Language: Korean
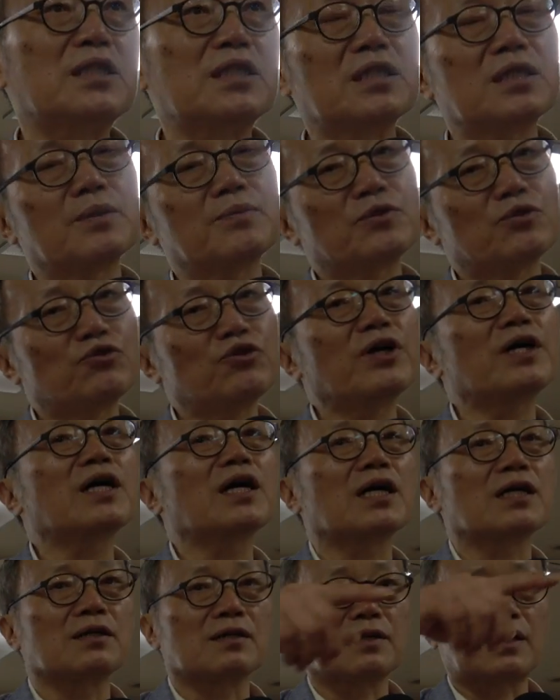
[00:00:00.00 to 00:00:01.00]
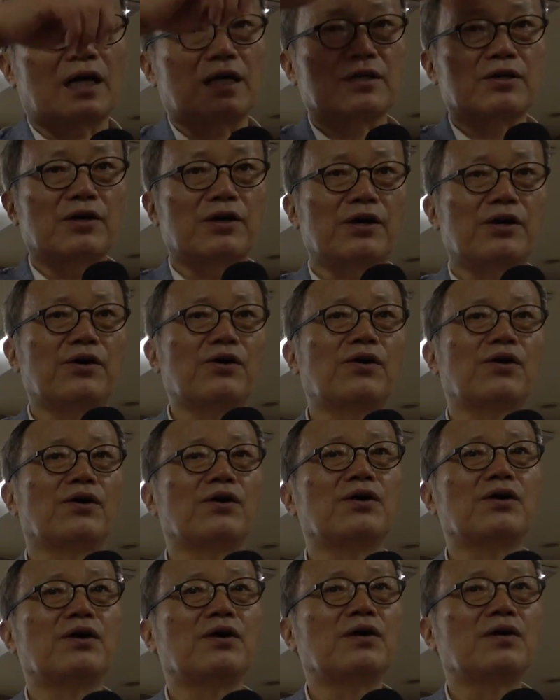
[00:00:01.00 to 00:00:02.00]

지금 유행하는 단어예요.